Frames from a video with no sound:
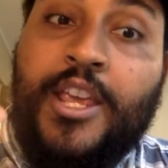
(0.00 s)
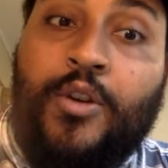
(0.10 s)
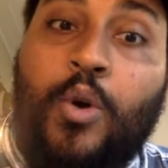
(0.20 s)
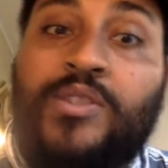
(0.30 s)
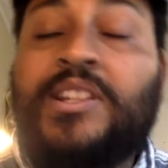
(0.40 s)
e
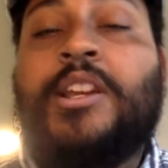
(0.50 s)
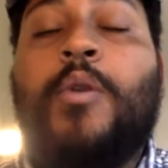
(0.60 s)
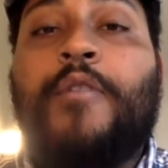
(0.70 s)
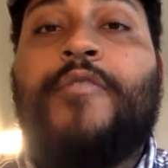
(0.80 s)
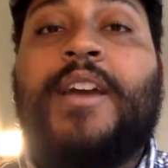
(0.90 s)

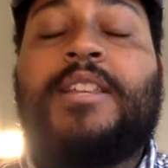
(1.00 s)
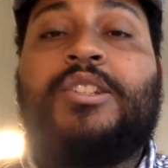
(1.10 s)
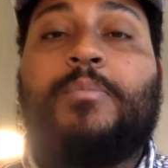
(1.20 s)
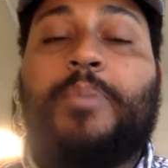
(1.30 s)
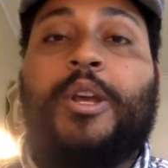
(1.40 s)
conseguiu a oferta
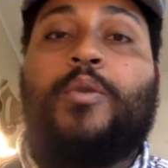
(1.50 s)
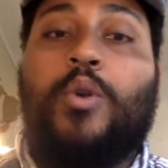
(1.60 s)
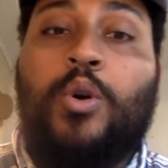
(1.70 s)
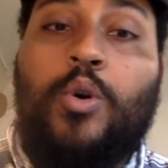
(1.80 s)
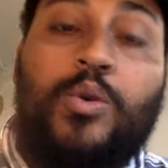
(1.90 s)
de
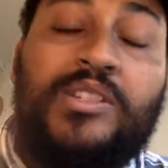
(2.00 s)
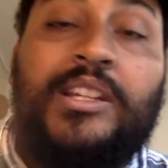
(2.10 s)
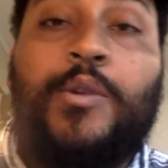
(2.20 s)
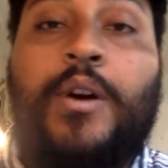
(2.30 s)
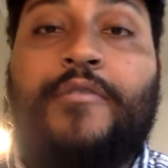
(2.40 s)
emprego ou
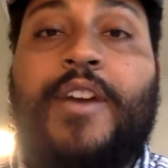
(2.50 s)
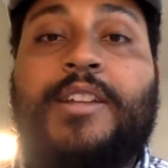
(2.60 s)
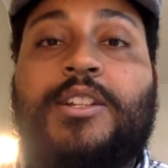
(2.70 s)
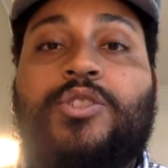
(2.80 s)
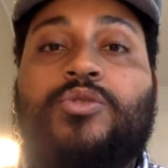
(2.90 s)
conseguiu a
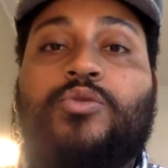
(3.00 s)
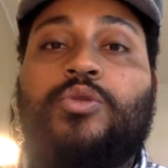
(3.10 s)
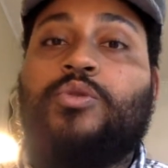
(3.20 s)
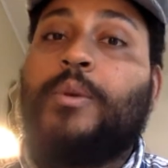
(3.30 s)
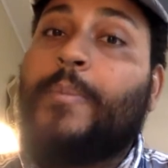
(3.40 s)
oferta de
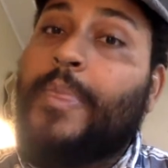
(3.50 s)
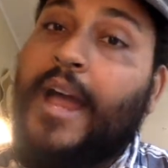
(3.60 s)
estudo,